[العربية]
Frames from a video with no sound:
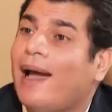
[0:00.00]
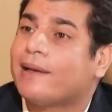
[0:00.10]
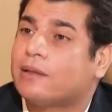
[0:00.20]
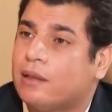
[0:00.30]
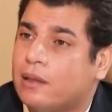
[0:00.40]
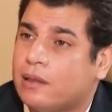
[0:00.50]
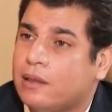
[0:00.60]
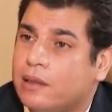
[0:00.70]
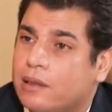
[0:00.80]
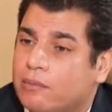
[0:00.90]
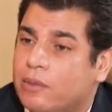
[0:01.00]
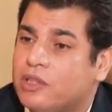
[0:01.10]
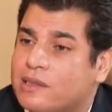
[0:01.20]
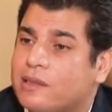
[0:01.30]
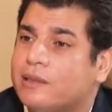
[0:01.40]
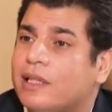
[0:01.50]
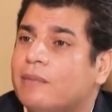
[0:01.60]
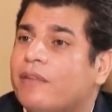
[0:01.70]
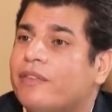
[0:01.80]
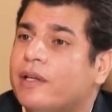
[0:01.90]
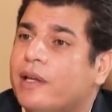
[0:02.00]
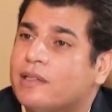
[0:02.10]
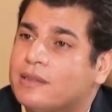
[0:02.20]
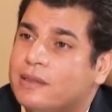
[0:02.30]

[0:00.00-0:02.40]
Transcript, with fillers: اكثر بالجلسات اللي ما فيها نقاش